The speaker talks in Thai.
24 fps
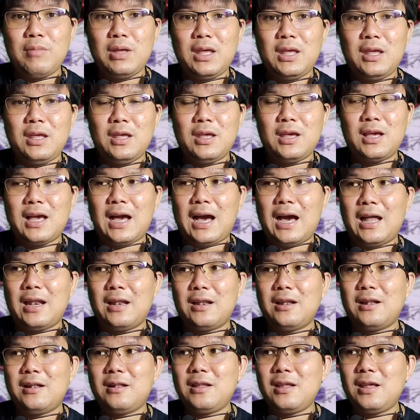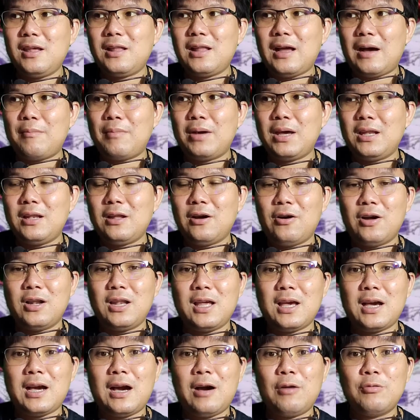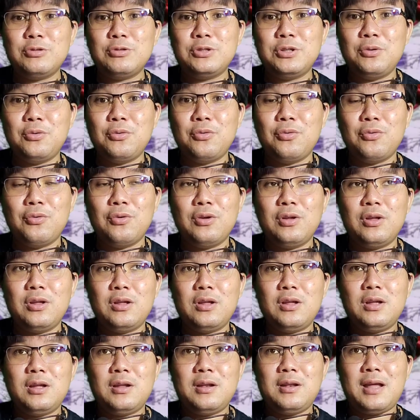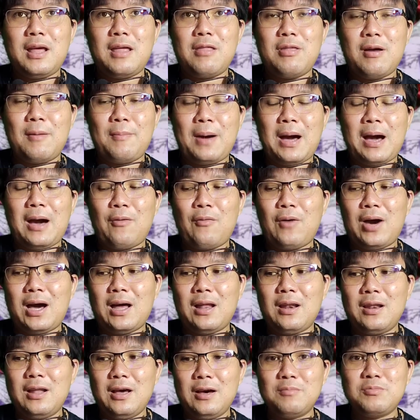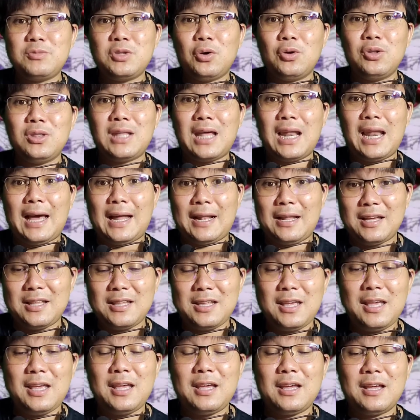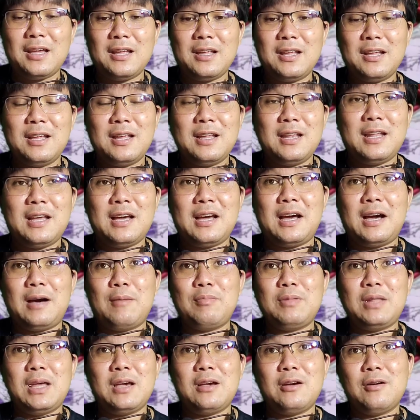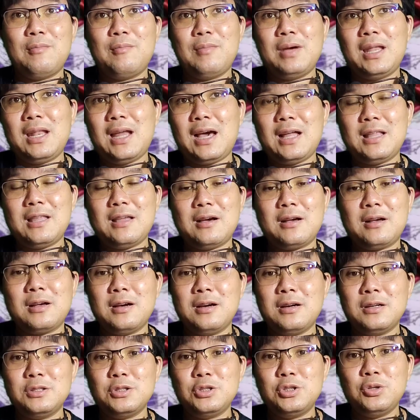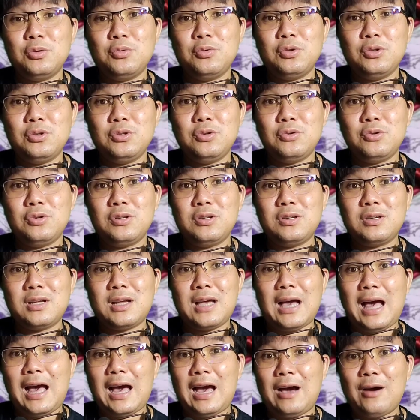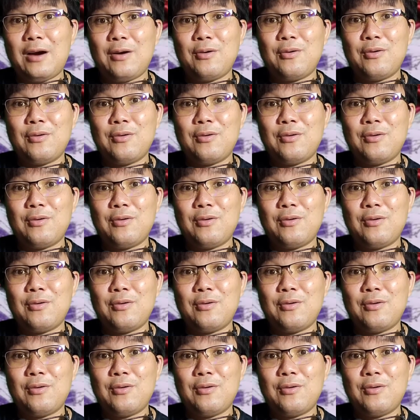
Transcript: มีการที่ทำให้ Doge เนี่ยเข้าสู่ในสภาวะเริ่มต้นตลาดกระทิงนะครับแต่ก็ไม่น่าจะเกิน ศูนย์จุดเก้า